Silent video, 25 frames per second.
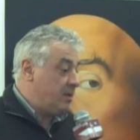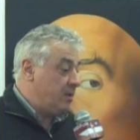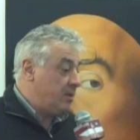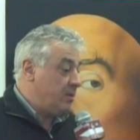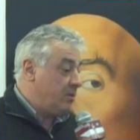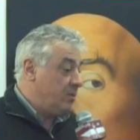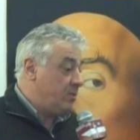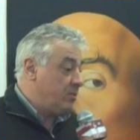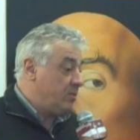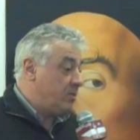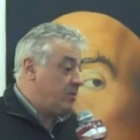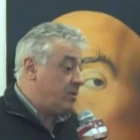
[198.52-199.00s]

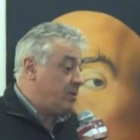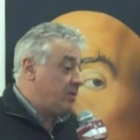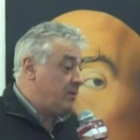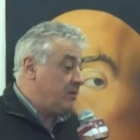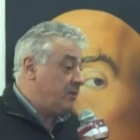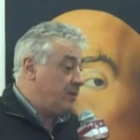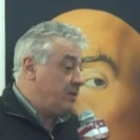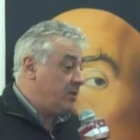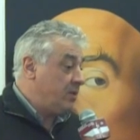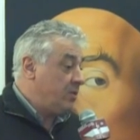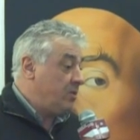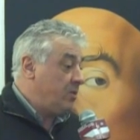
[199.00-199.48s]
io non
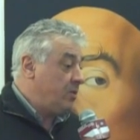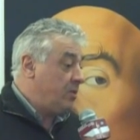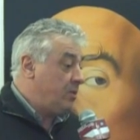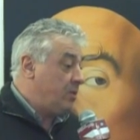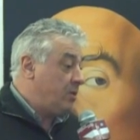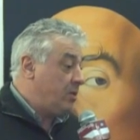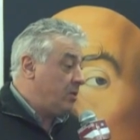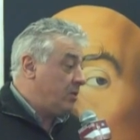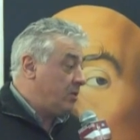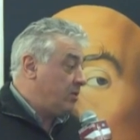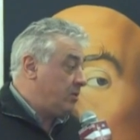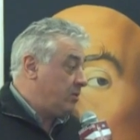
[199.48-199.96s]
ravvedo il
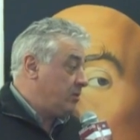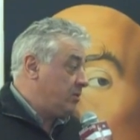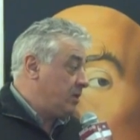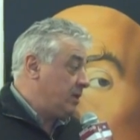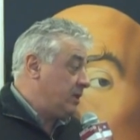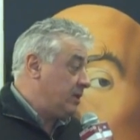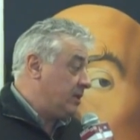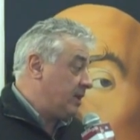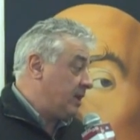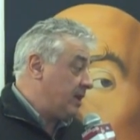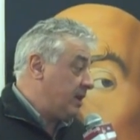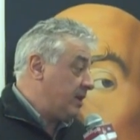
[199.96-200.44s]
dolo
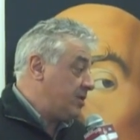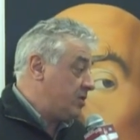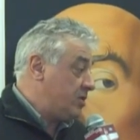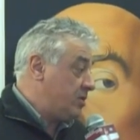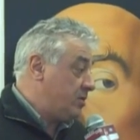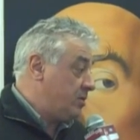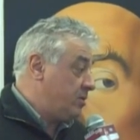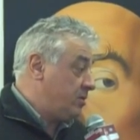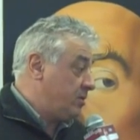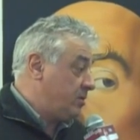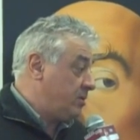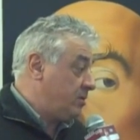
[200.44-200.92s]
dal
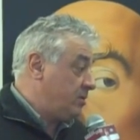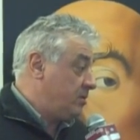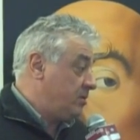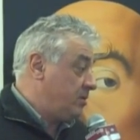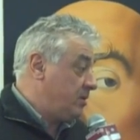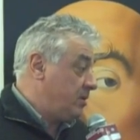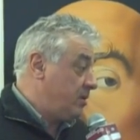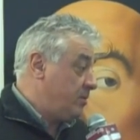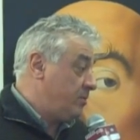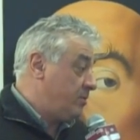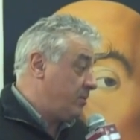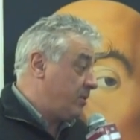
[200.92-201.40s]
transito
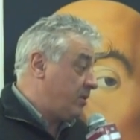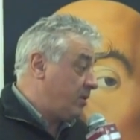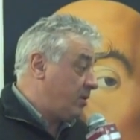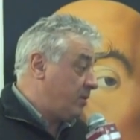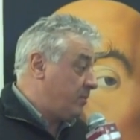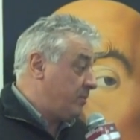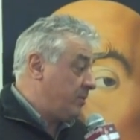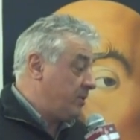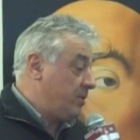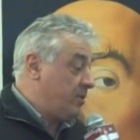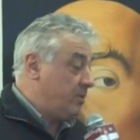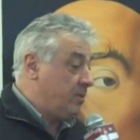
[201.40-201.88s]

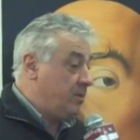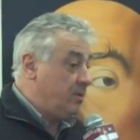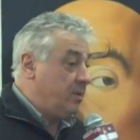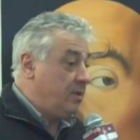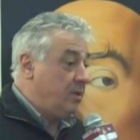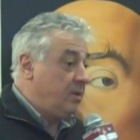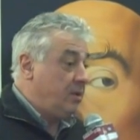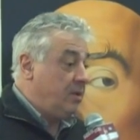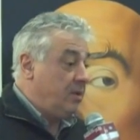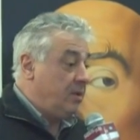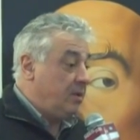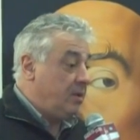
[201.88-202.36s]
improprio,
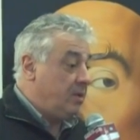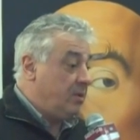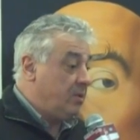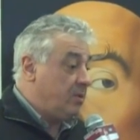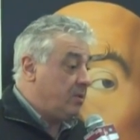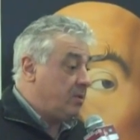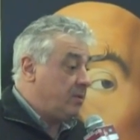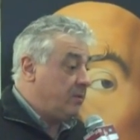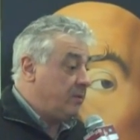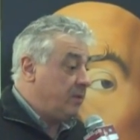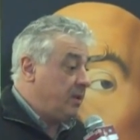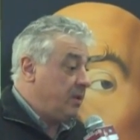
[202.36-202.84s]

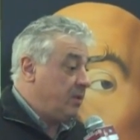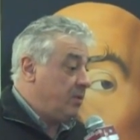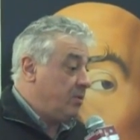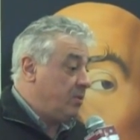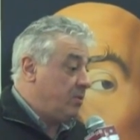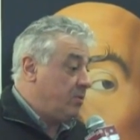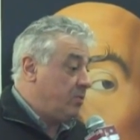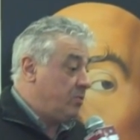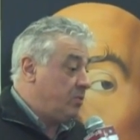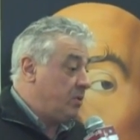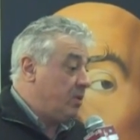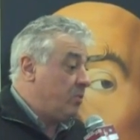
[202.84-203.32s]
io
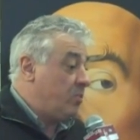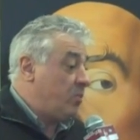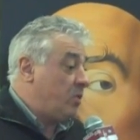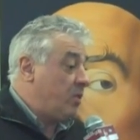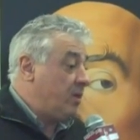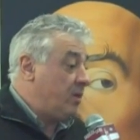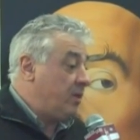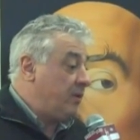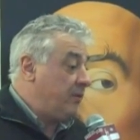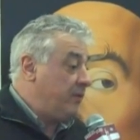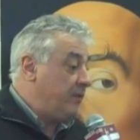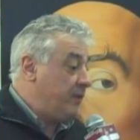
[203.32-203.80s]
ravvedo una
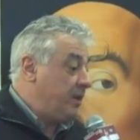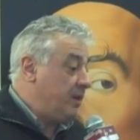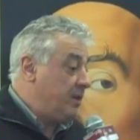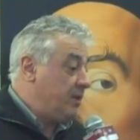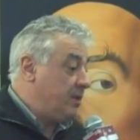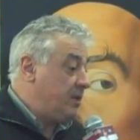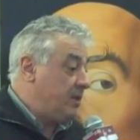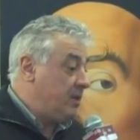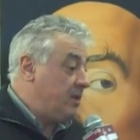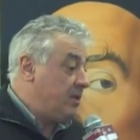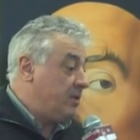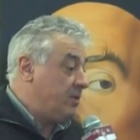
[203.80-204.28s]
buona
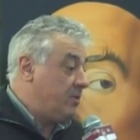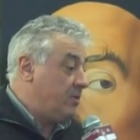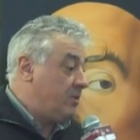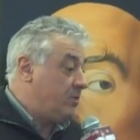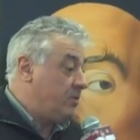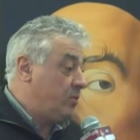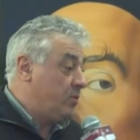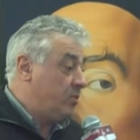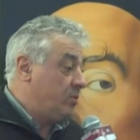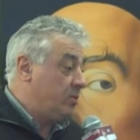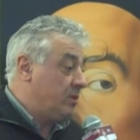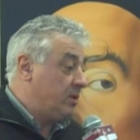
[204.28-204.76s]
fede
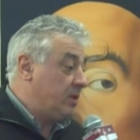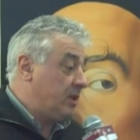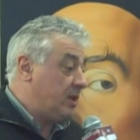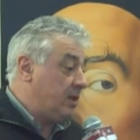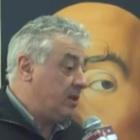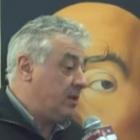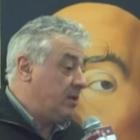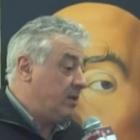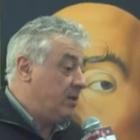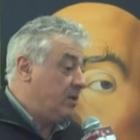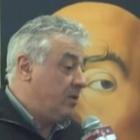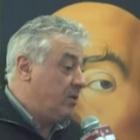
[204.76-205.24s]

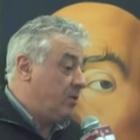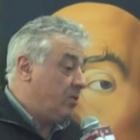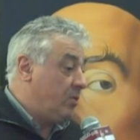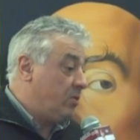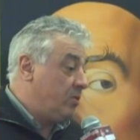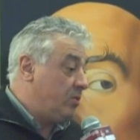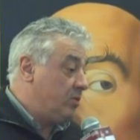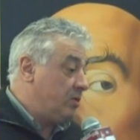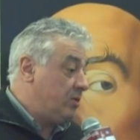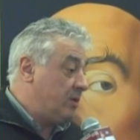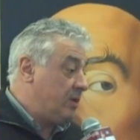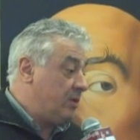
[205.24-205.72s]
dovuta
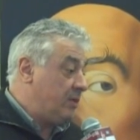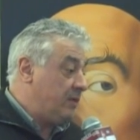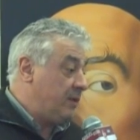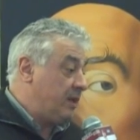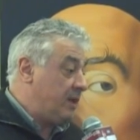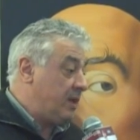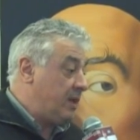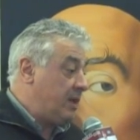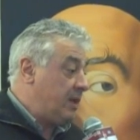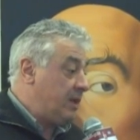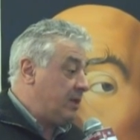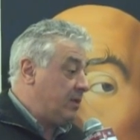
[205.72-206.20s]
o non
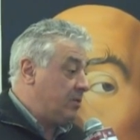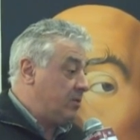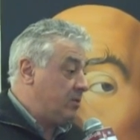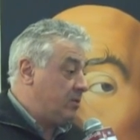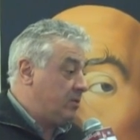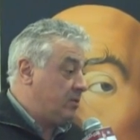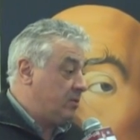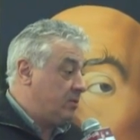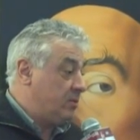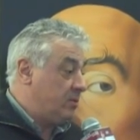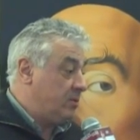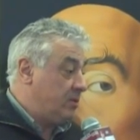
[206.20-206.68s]
aver
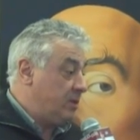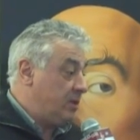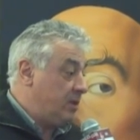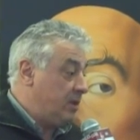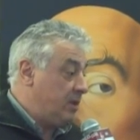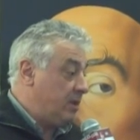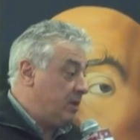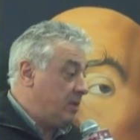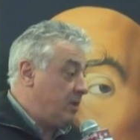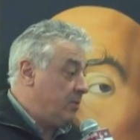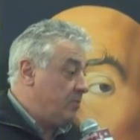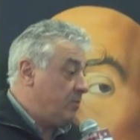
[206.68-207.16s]
letto eh,
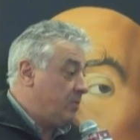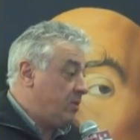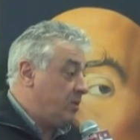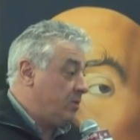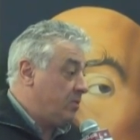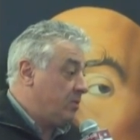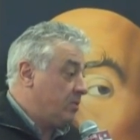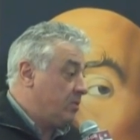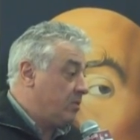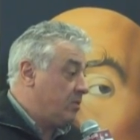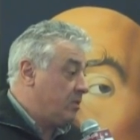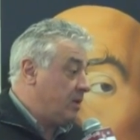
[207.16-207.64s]
in
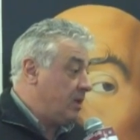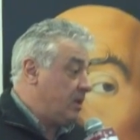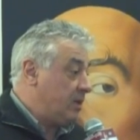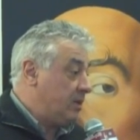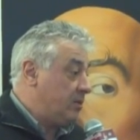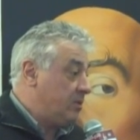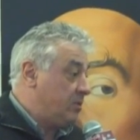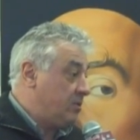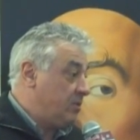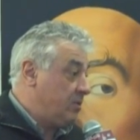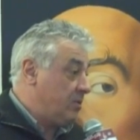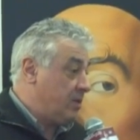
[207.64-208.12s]
modo
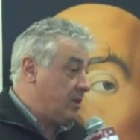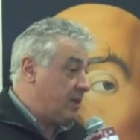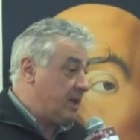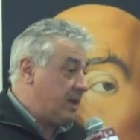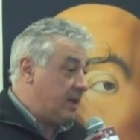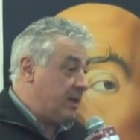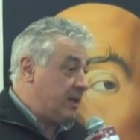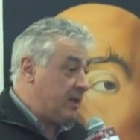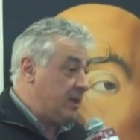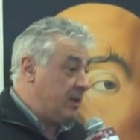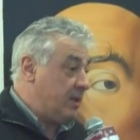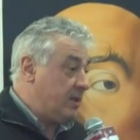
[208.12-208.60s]
corretto gli
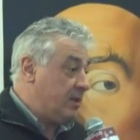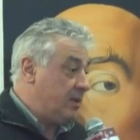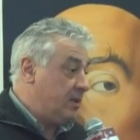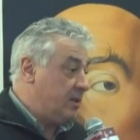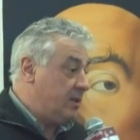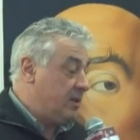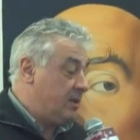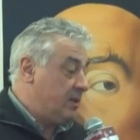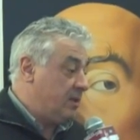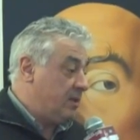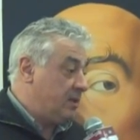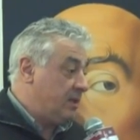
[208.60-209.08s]

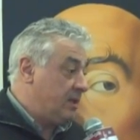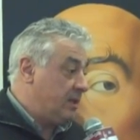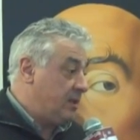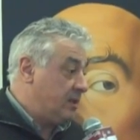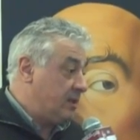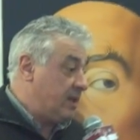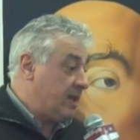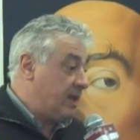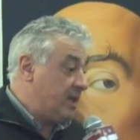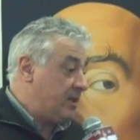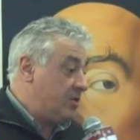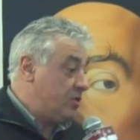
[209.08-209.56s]
orari eh, del
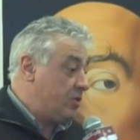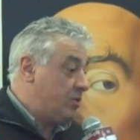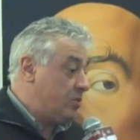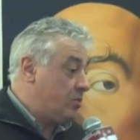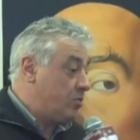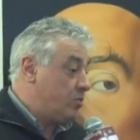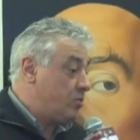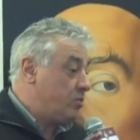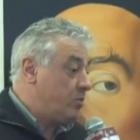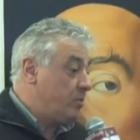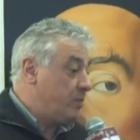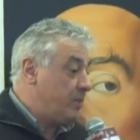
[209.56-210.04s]
transito
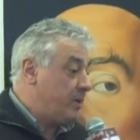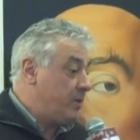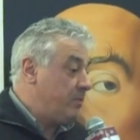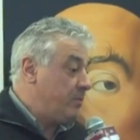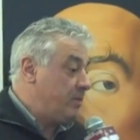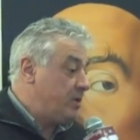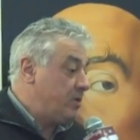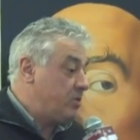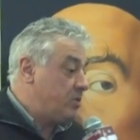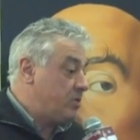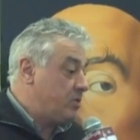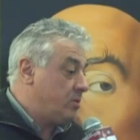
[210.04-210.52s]
sul
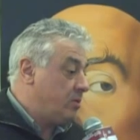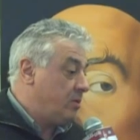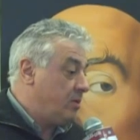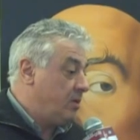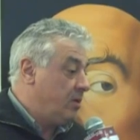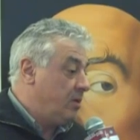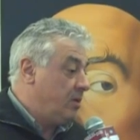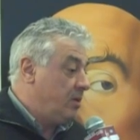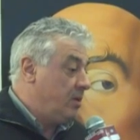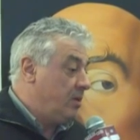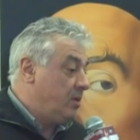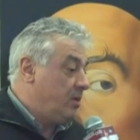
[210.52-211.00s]
permesso
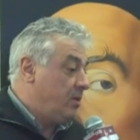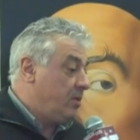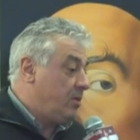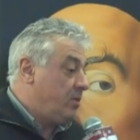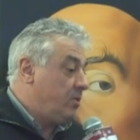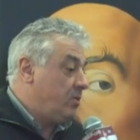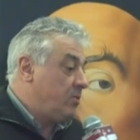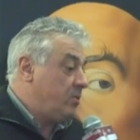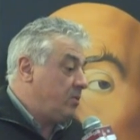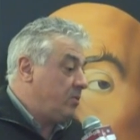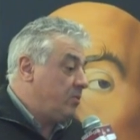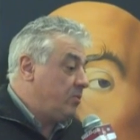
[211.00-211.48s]

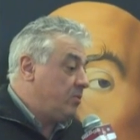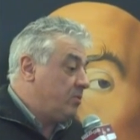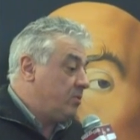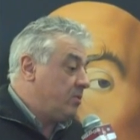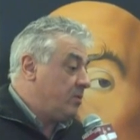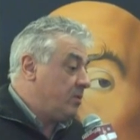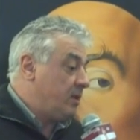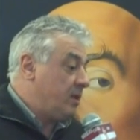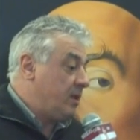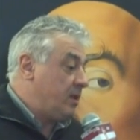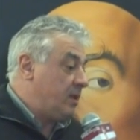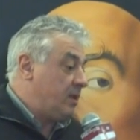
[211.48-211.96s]
o
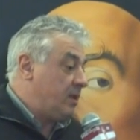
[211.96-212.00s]
comunque